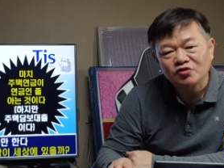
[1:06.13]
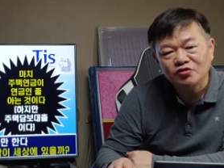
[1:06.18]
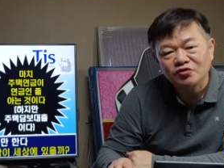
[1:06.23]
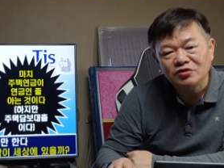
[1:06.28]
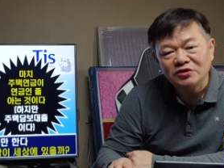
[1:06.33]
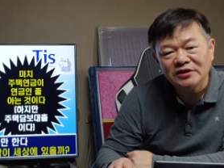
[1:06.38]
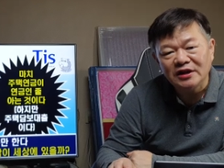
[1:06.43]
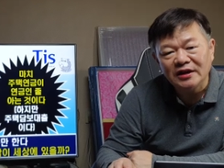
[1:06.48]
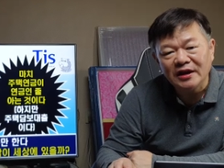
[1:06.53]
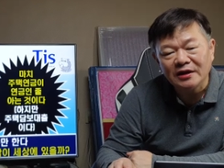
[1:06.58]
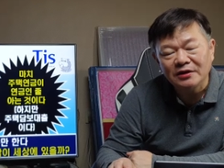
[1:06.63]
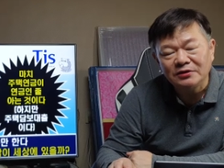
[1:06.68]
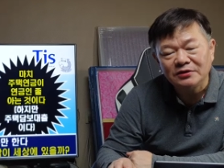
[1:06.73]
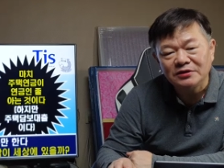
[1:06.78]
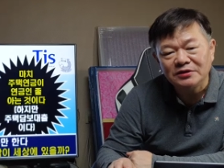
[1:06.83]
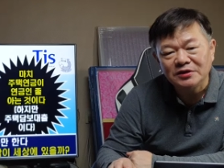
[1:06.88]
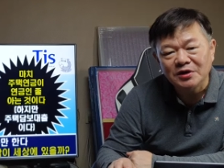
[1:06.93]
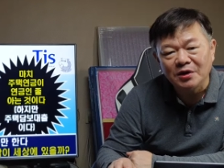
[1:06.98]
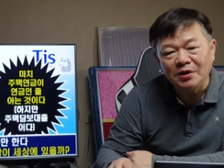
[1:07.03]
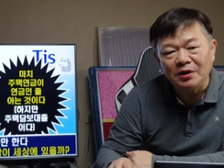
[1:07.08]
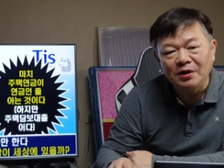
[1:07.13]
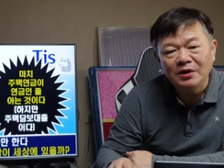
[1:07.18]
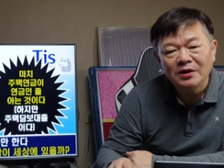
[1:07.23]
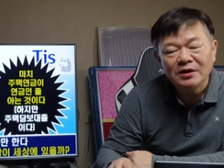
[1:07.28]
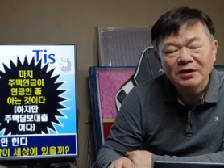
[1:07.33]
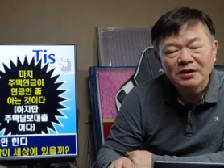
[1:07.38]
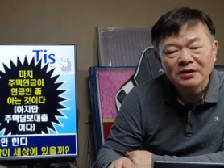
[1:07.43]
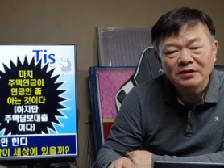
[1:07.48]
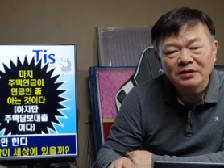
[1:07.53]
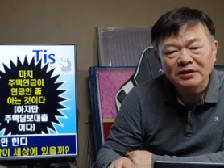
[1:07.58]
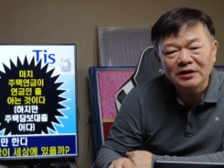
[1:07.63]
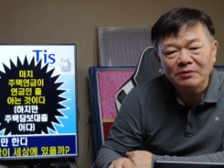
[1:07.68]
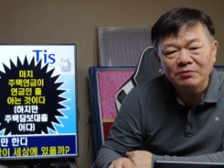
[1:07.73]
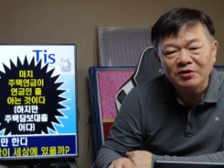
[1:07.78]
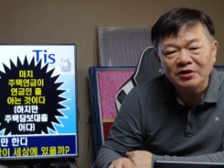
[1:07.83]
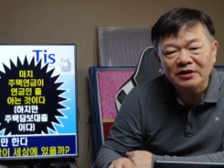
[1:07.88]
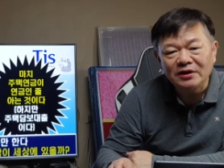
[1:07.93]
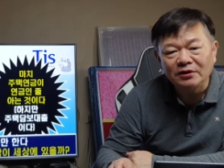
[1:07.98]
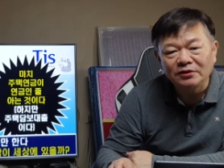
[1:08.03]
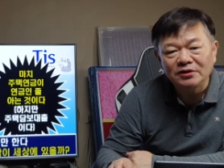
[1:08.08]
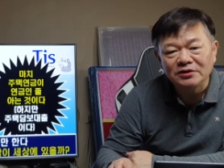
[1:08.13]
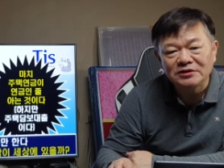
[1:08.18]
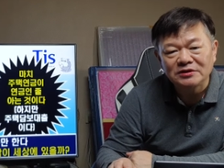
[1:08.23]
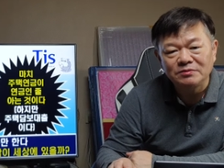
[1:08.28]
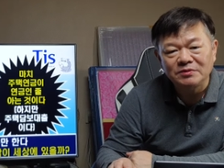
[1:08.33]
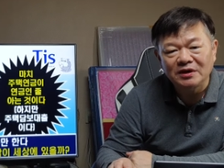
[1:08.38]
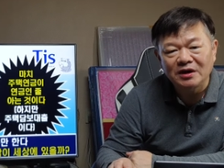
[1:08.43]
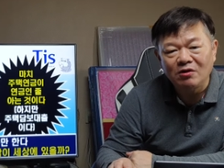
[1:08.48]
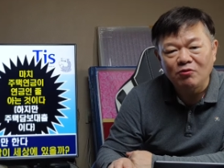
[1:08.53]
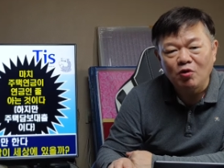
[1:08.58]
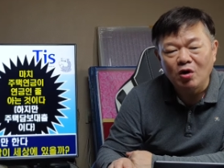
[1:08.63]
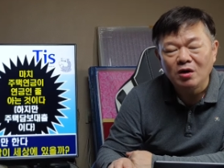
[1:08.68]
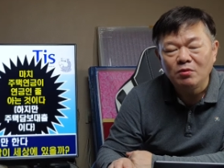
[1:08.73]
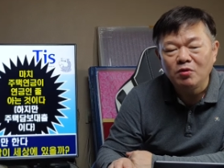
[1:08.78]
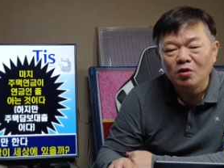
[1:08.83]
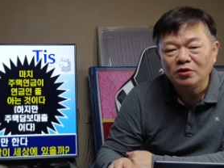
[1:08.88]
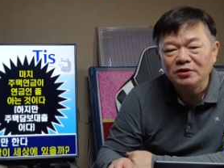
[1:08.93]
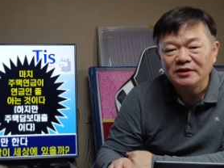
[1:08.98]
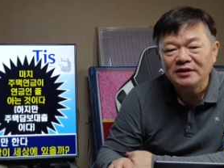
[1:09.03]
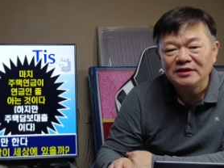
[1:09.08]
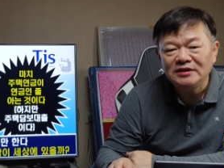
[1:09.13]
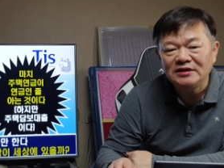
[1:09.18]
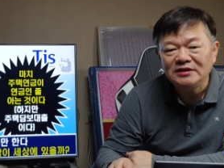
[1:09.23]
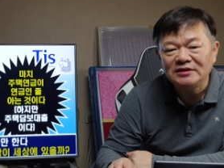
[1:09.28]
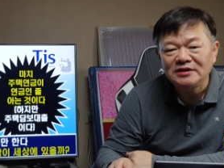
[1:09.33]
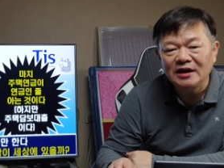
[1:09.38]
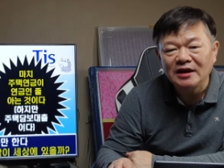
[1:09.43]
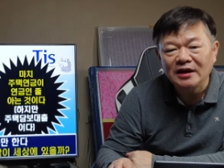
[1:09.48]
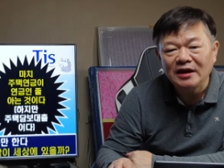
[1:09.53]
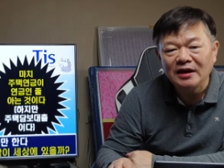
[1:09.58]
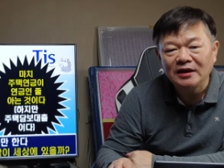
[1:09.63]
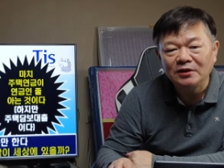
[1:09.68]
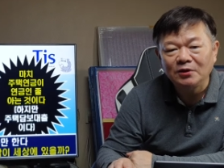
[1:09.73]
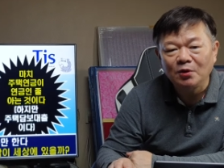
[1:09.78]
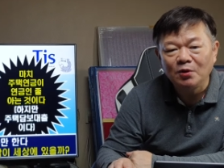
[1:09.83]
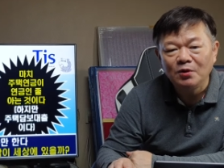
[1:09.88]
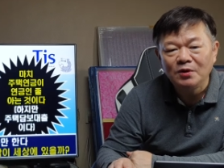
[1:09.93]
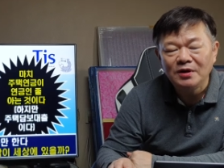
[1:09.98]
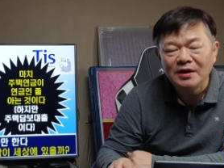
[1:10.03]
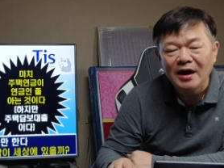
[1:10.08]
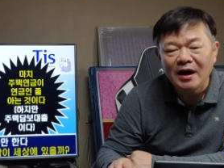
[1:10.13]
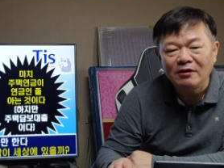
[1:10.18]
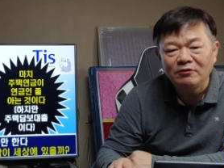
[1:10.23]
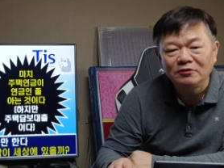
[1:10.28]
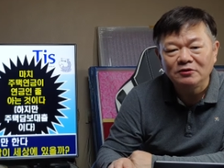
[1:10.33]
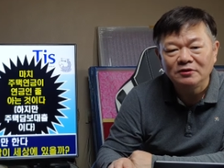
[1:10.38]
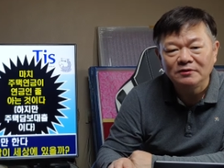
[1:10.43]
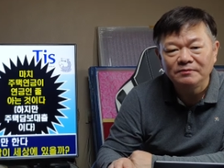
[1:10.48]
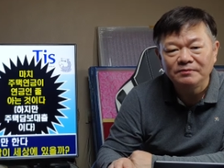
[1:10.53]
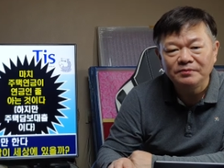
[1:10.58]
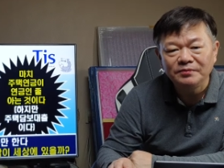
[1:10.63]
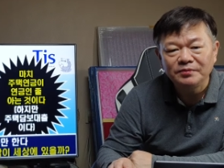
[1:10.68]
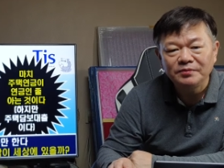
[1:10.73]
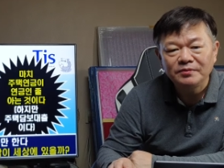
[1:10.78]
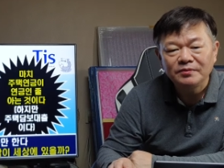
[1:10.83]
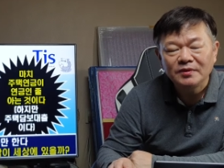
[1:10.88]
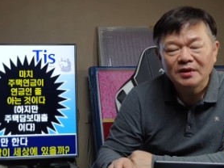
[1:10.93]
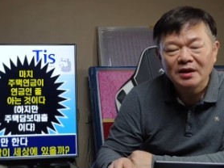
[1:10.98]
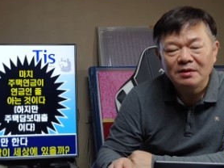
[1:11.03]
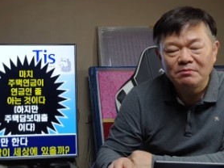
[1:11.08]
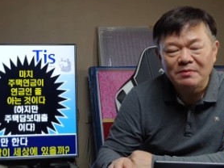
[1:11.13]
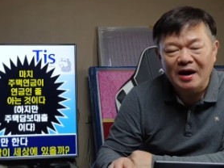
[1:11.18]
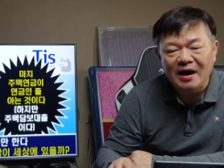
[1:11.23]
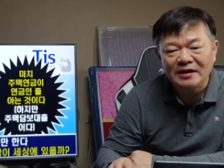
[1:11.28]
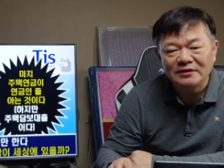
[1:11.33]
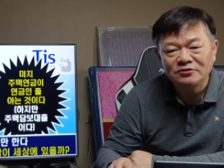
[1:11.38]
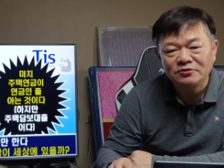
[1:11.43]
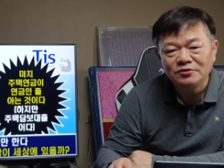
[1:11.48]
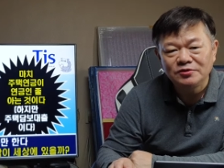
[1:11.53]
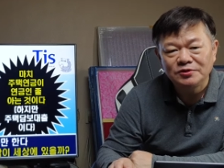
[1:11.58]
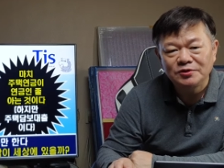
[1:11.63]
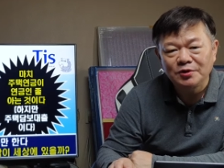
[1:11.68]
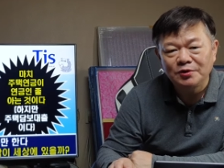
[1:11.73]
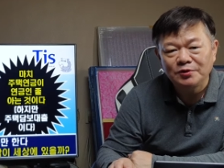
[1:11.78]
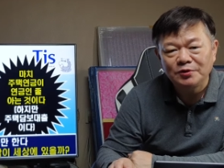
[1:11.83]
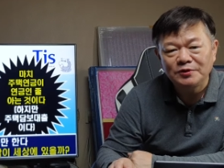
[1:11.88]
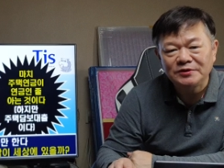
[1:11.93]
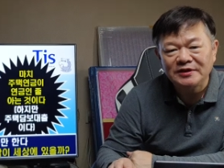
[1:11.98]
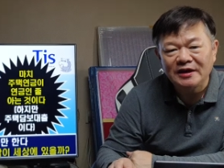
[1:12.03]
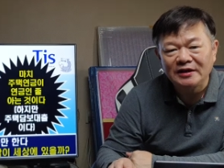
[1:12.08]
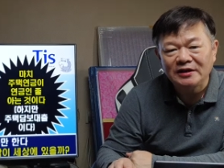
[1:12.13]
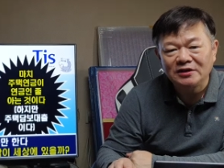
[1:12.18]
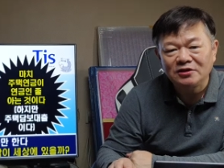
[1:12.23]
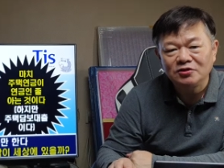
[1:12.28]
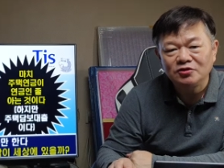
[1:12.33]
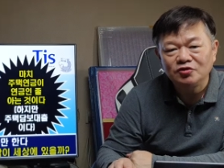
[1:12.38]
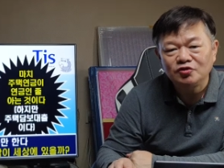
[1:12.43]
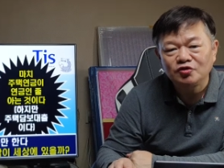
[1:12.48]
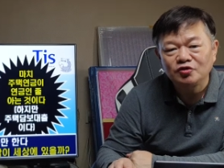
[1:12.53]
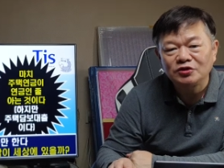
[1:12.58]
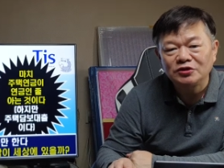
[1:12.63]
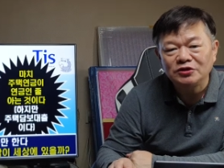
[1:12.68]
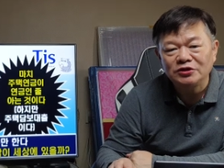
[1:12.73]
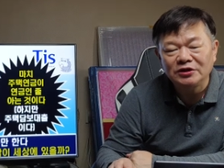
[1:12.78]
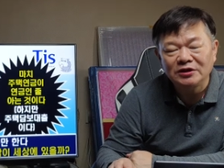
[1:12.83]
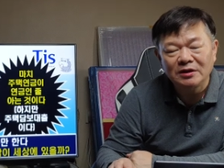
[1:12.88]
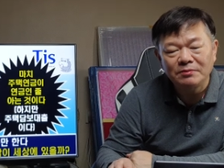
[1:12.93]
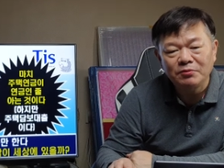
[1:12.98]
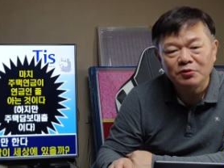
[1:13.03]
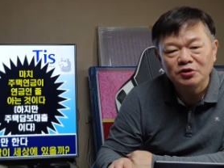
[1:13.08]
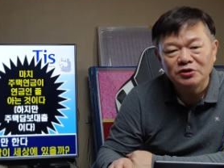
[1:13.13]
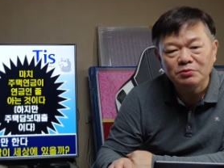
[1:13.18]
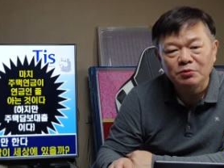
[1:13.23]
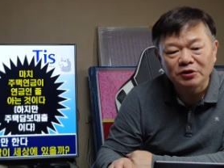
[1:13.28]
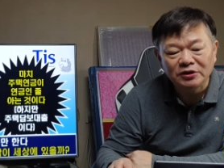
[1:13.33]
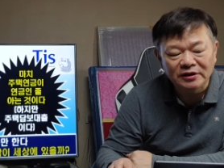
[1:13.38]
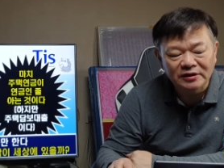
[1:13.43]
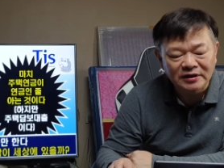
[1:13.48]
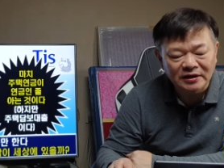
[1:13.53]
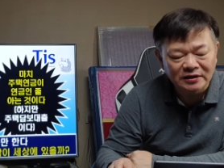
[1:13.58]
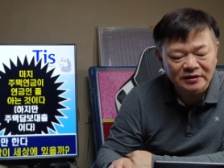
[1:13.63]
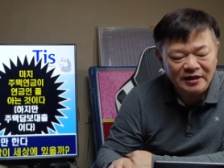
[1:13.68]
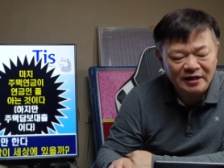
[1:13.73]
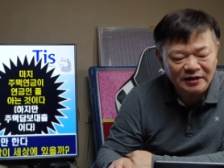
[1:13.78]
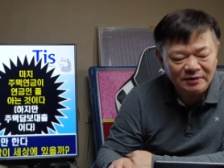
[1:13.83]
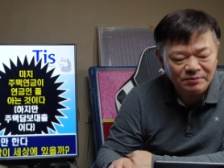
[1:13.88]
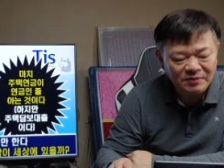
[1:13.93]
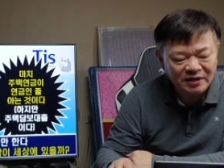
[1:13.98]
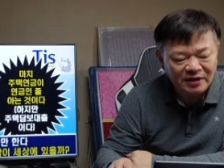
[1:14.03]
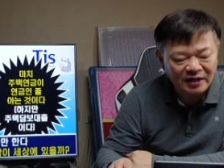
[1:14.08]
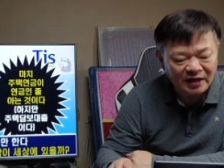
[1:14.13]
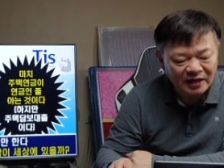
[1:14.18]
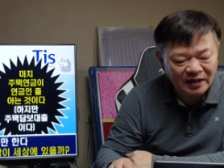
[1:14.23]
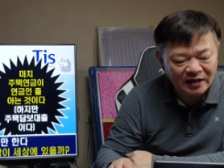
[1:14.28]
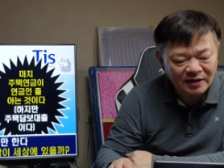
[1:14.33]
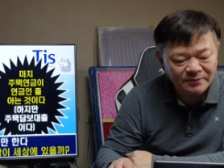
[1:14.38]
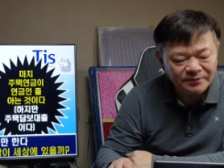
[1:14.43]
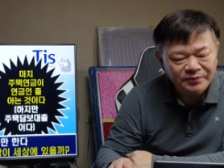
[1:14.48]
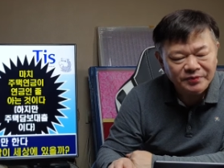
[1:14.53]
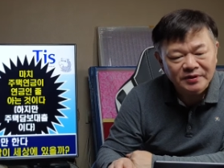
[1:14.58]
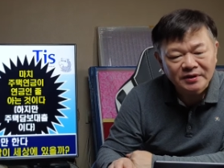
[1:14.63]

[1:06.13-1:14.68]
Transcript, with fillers: 죽을 때 내거든요. 그러다 보니까 어떻습니까? 월복리 이자의 놀라운 마술쇼를 자기는 죽기 전에 보지 못한다는 거 아닙니까?